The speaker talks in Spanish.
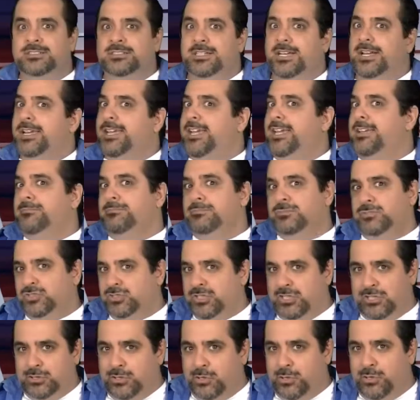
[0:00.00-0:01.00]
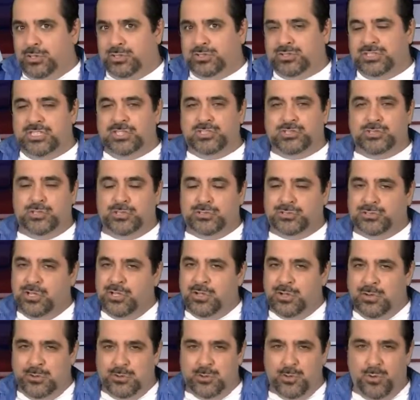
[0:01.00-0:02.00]
ya que sin todos ellos
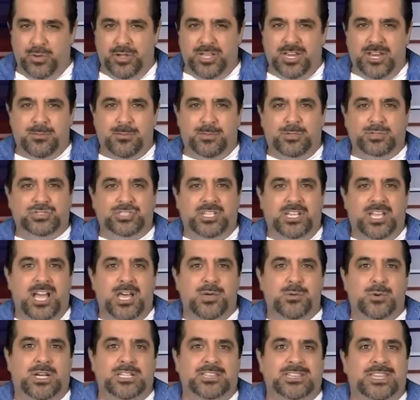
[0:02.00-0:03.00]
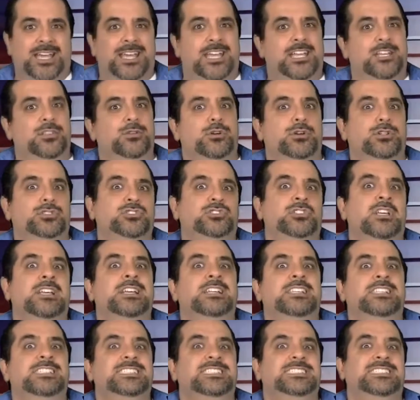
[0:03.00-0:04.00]
no hubiéramos llegado hasta estos
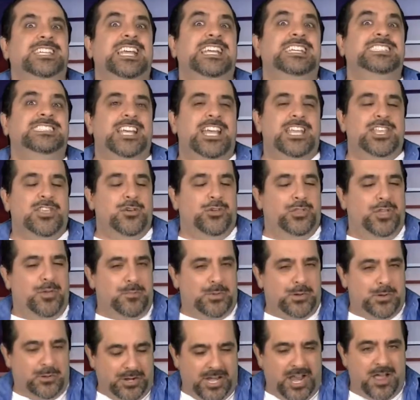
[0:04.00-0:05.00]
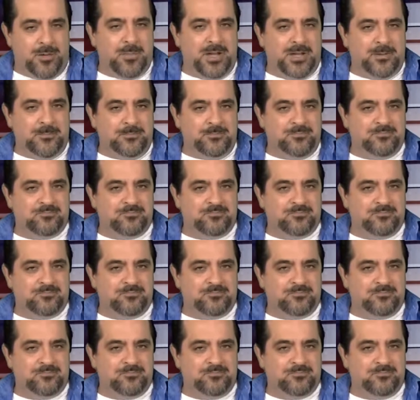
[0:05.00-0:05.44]
6 años de programa.